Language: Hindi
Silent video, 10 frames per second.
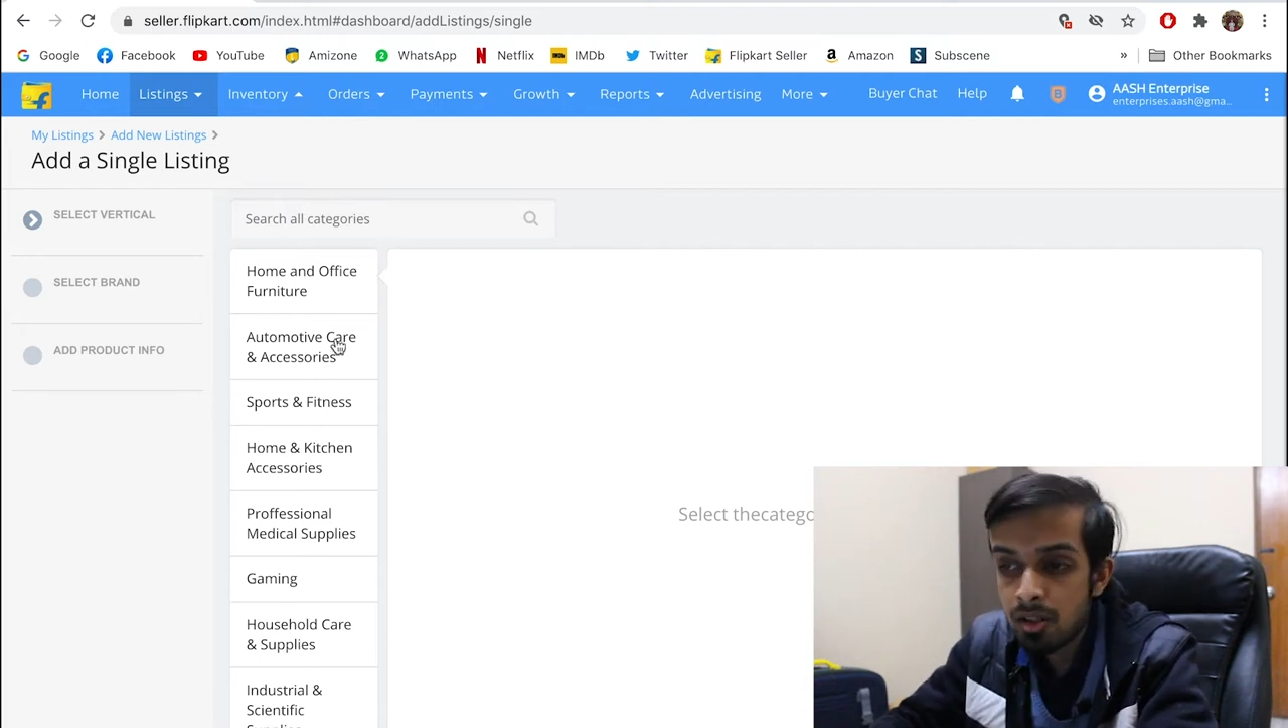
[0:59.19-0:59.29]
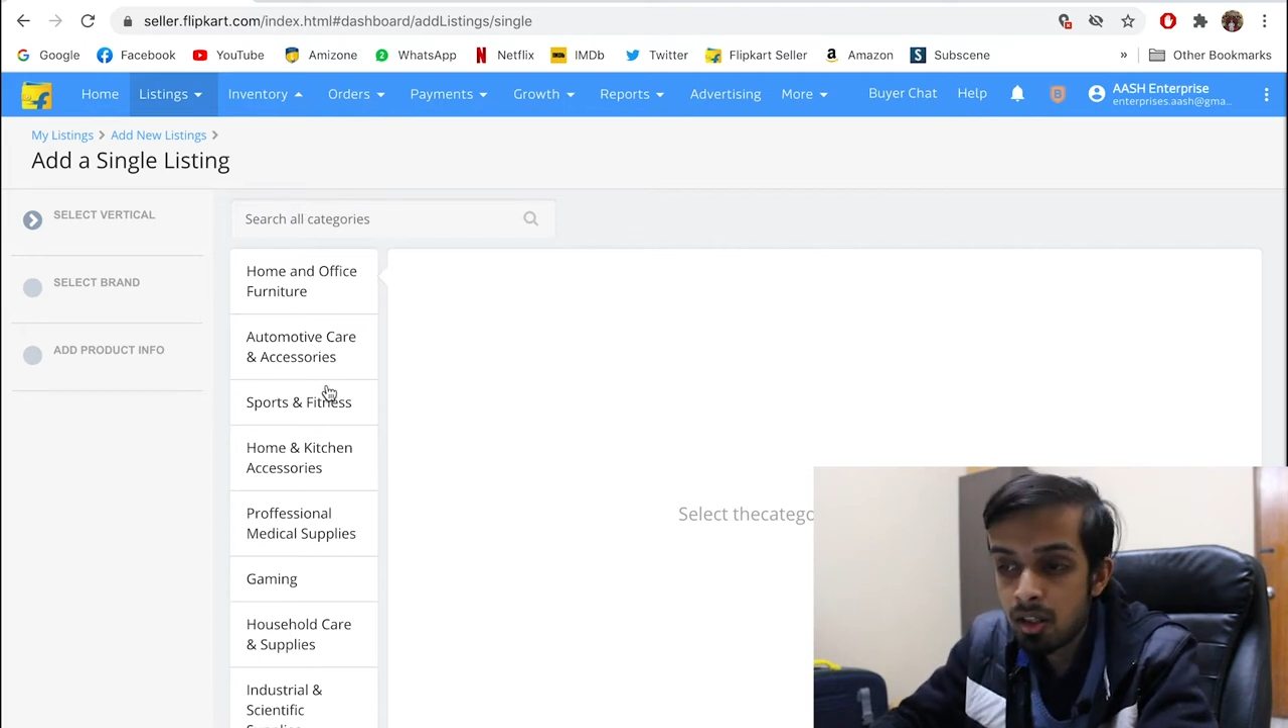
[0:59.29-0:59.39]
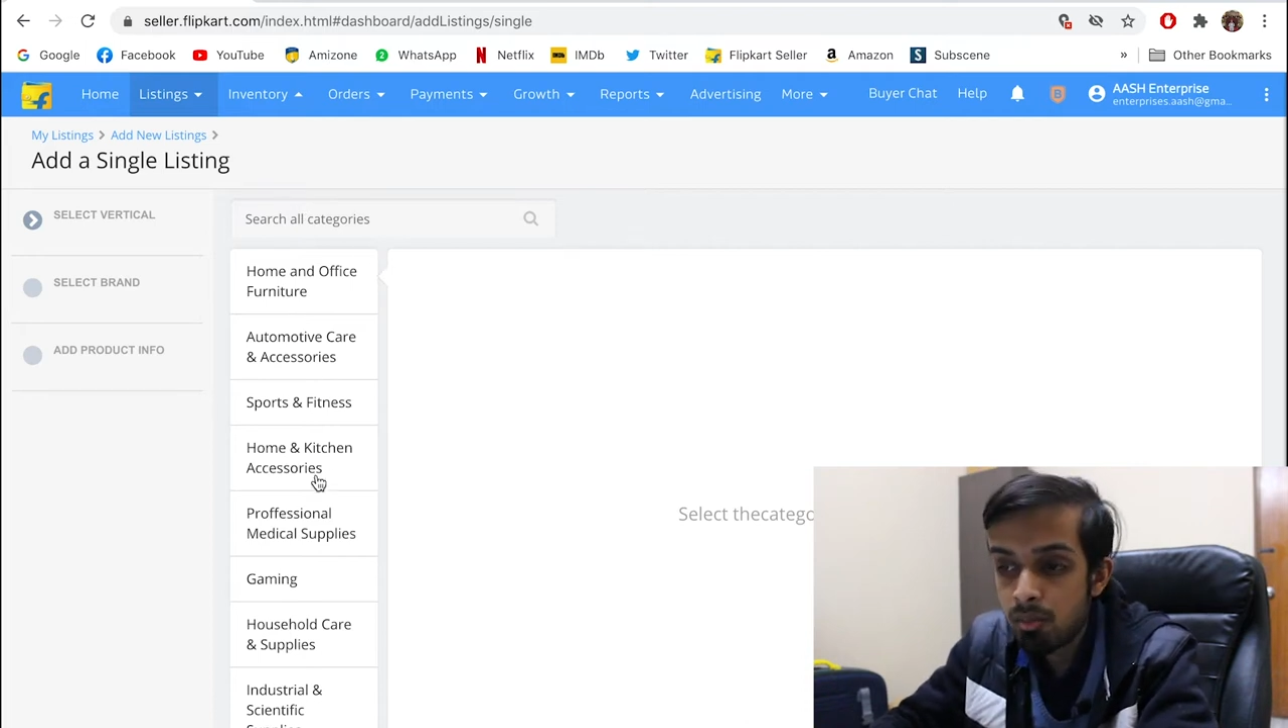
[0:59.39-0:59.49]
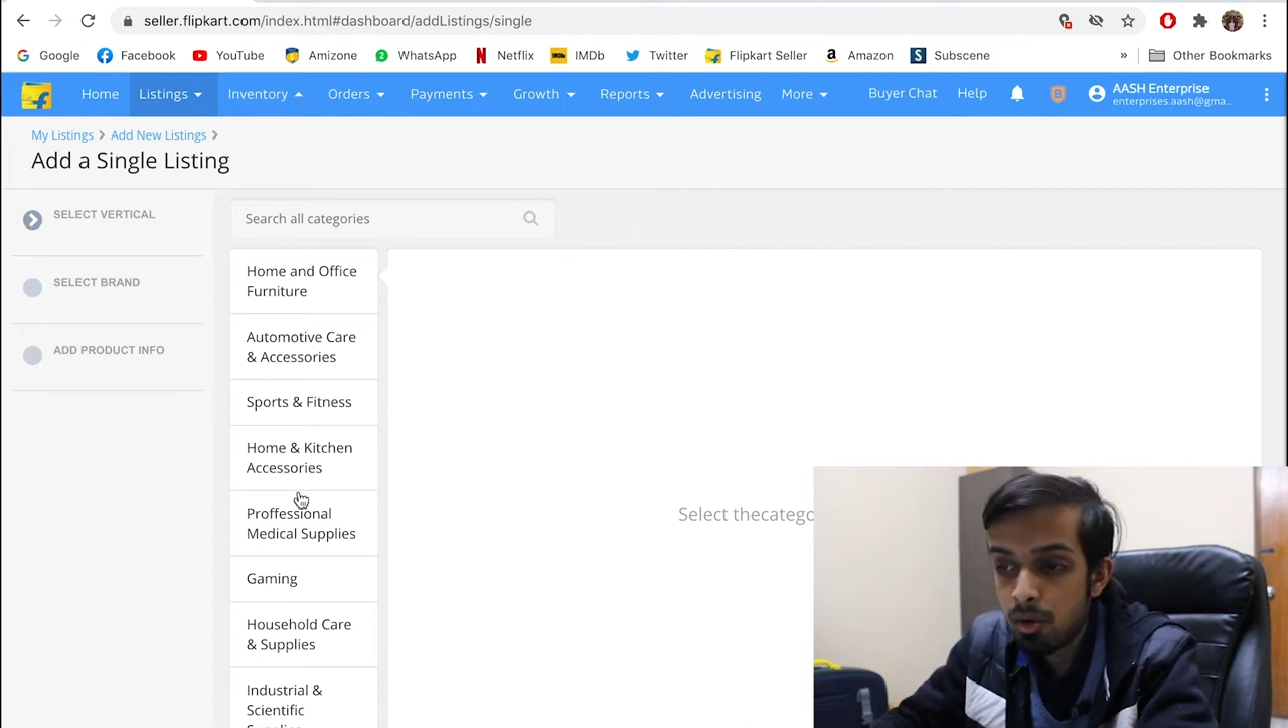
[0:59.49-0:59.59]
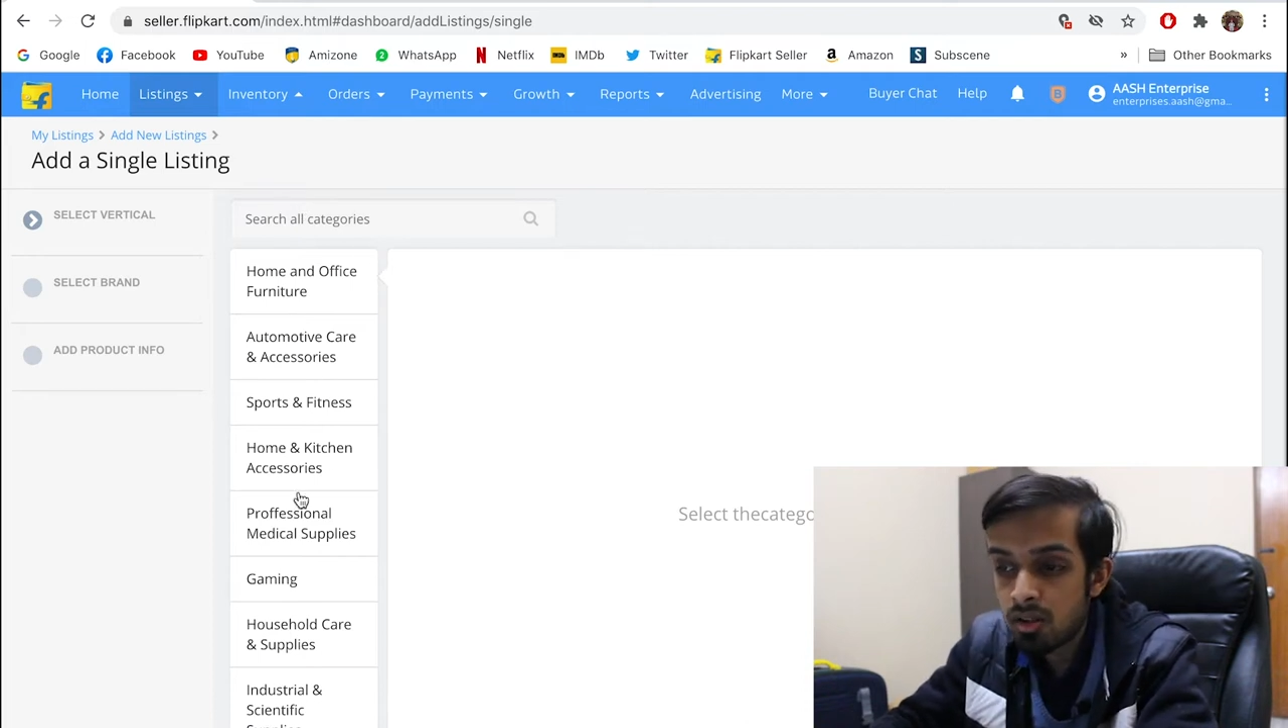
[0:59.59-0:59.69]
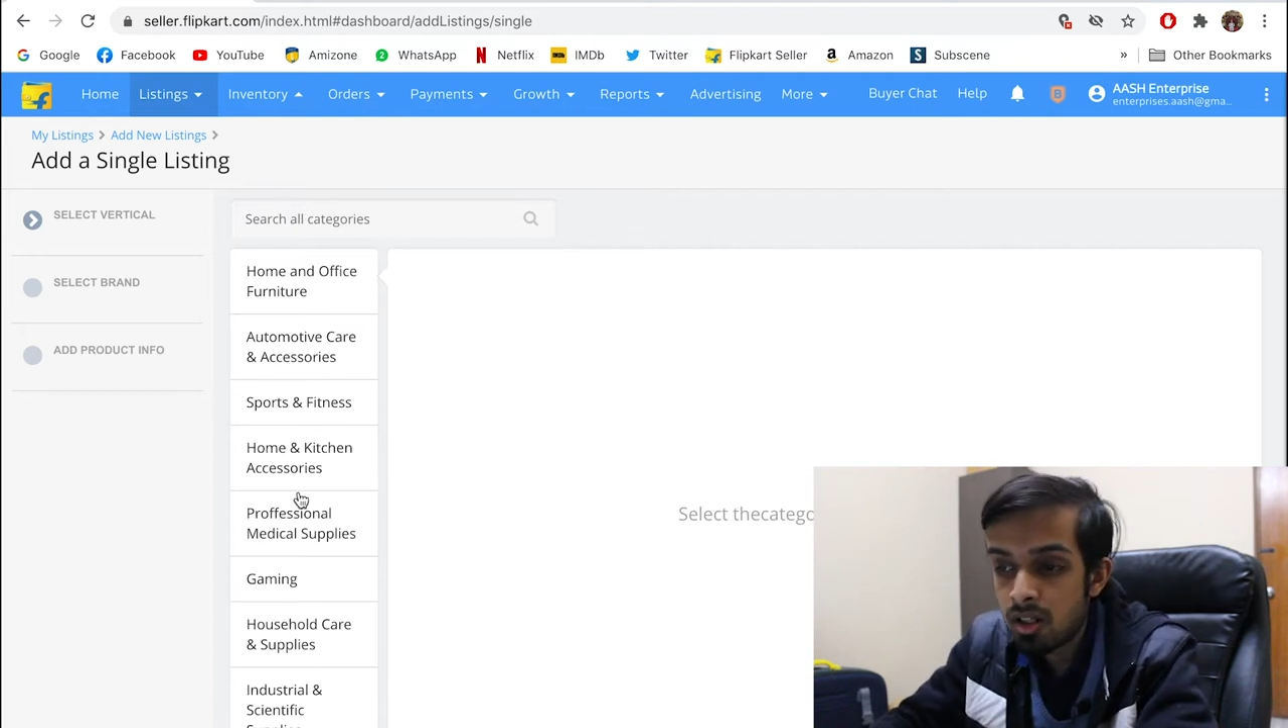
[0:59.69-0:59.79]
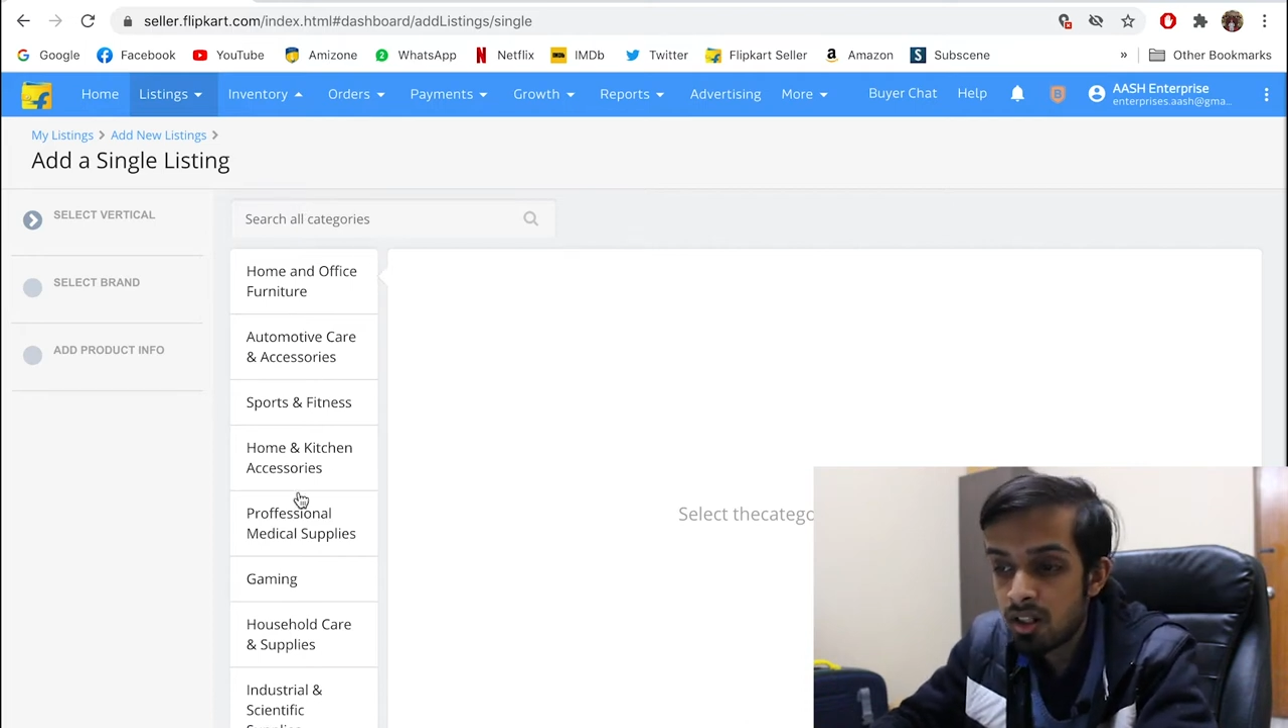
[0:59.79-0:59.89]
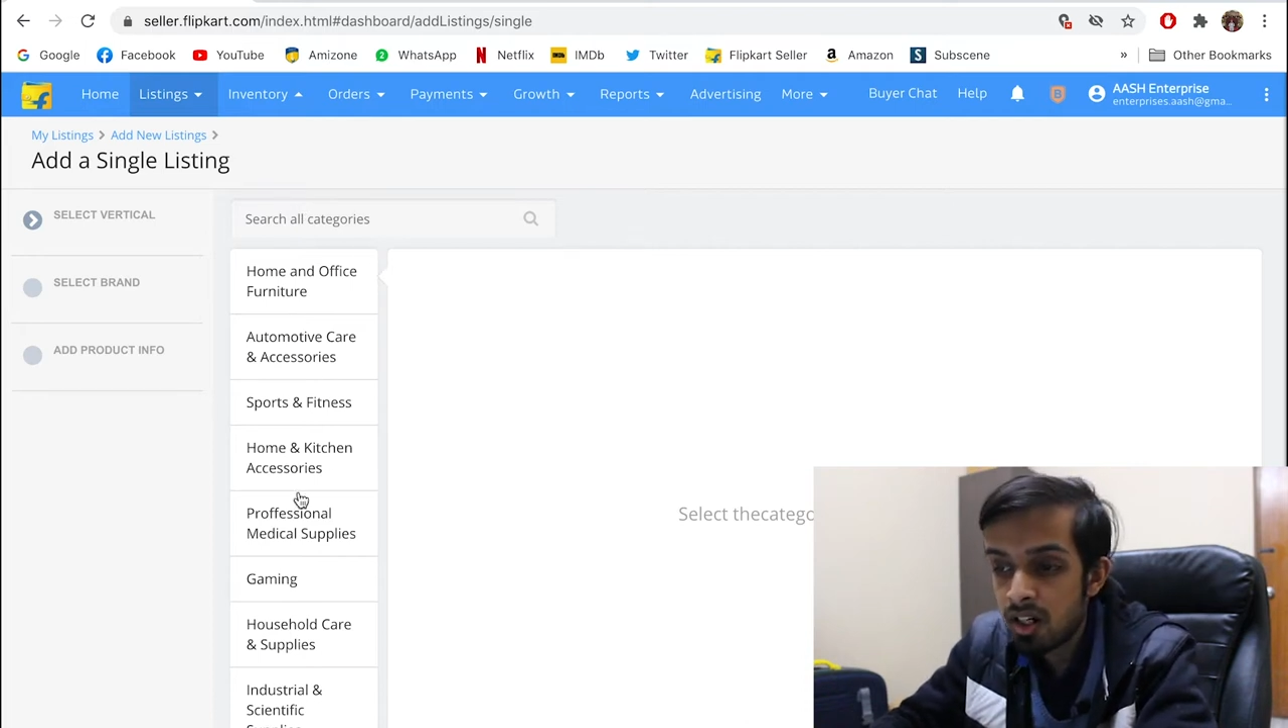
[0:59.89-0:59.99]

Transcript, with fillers: से बहुत सारी